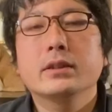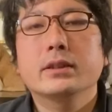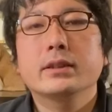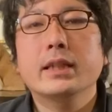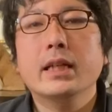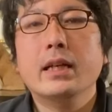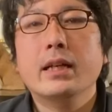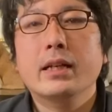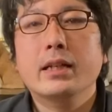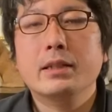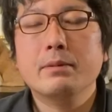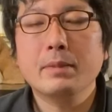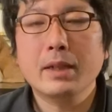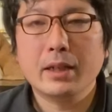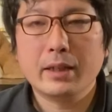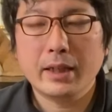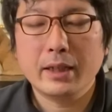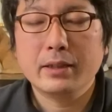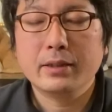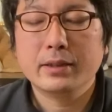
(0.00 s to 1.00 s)
じゃあ、
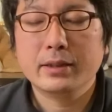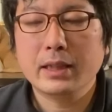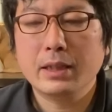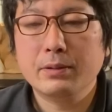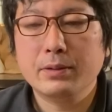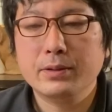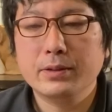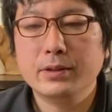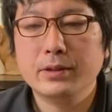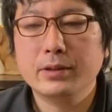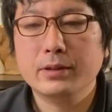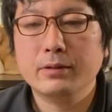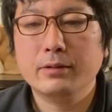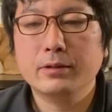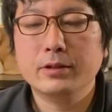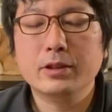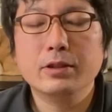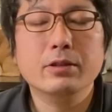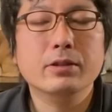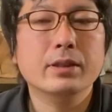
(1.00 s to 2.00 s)
今ね、スタッフ、
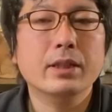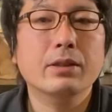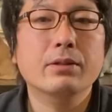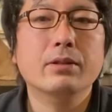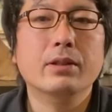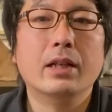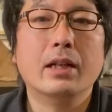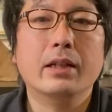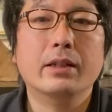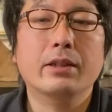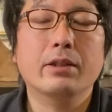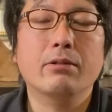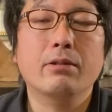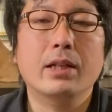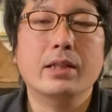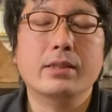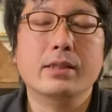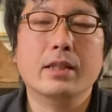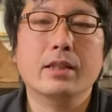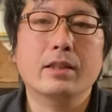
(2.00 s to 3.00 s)
うちのスタッフが飼ってる
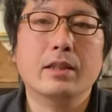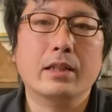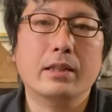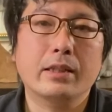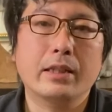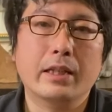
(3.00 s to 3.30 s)
ワンちゃん